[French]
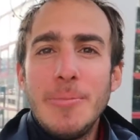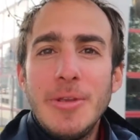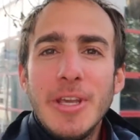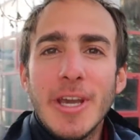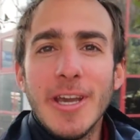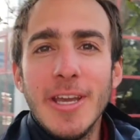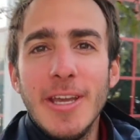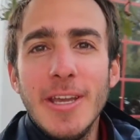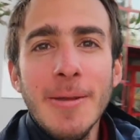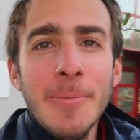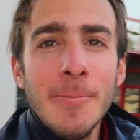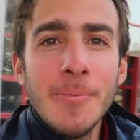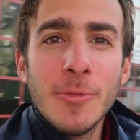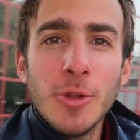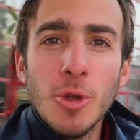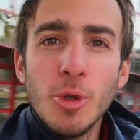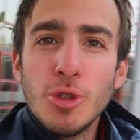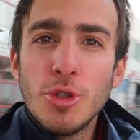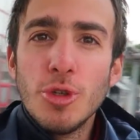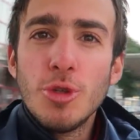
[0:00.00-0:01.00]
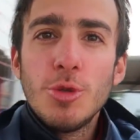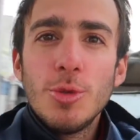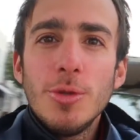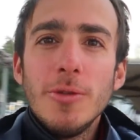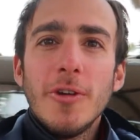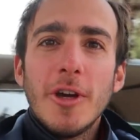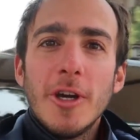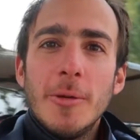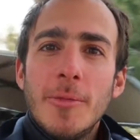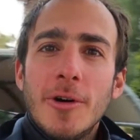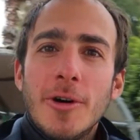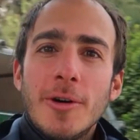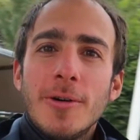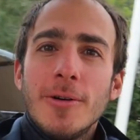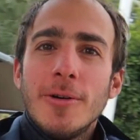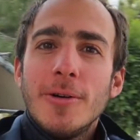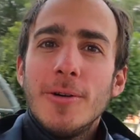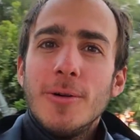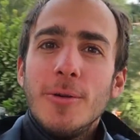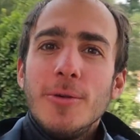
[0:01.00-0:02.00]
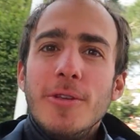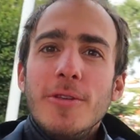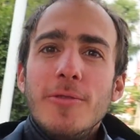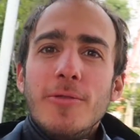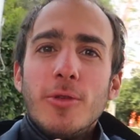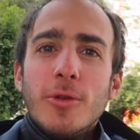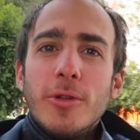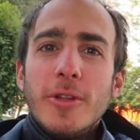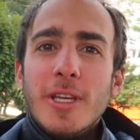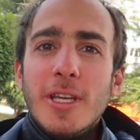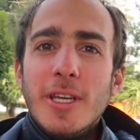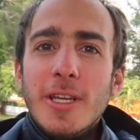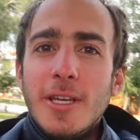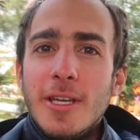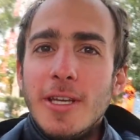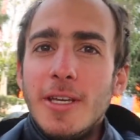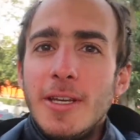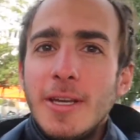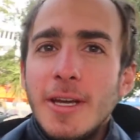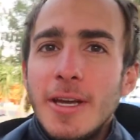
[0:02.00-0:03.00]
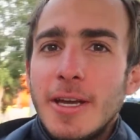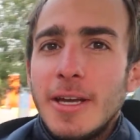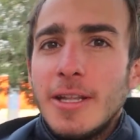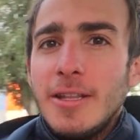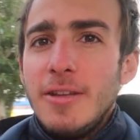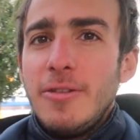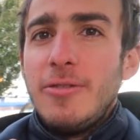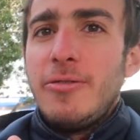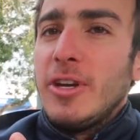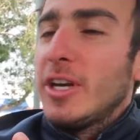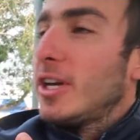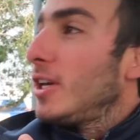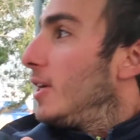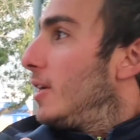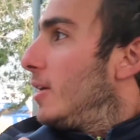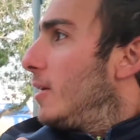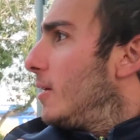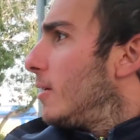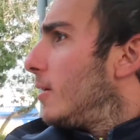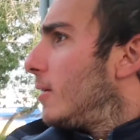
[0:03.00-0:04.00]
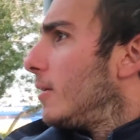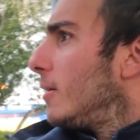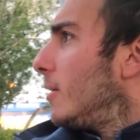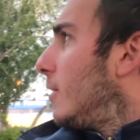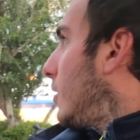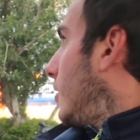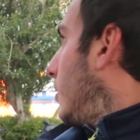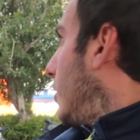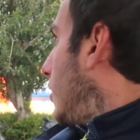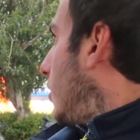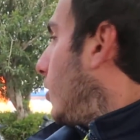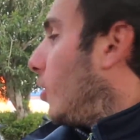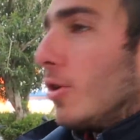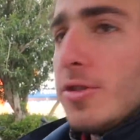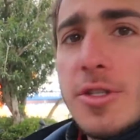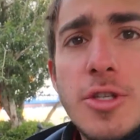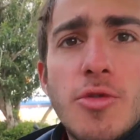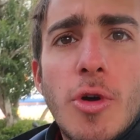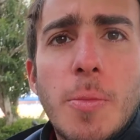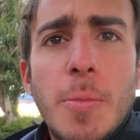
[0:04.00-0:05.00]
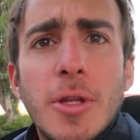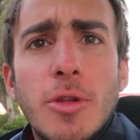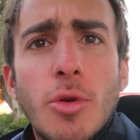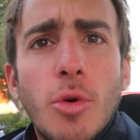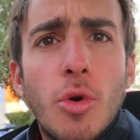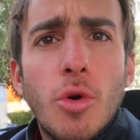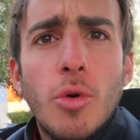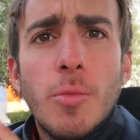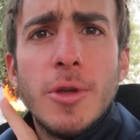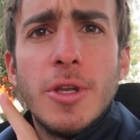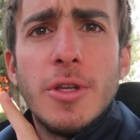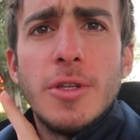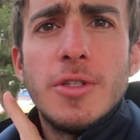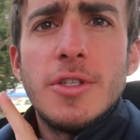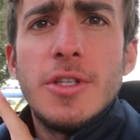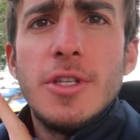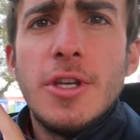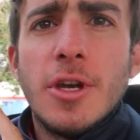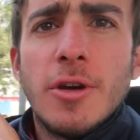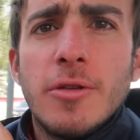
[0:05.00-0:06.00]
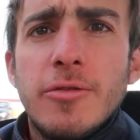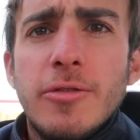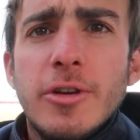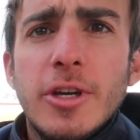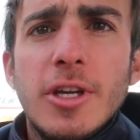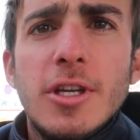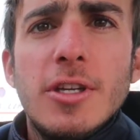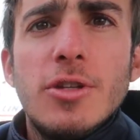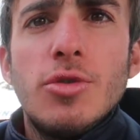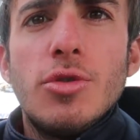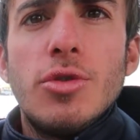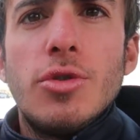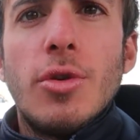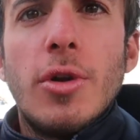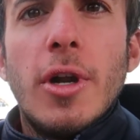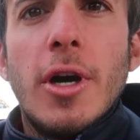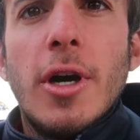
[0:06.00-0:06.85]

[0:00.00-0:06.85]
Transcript: à Pirée, donc je suis vraiment euh, au niveau des, ferries. Alors ça se voit pas trop, mais ici il y a un ferry juste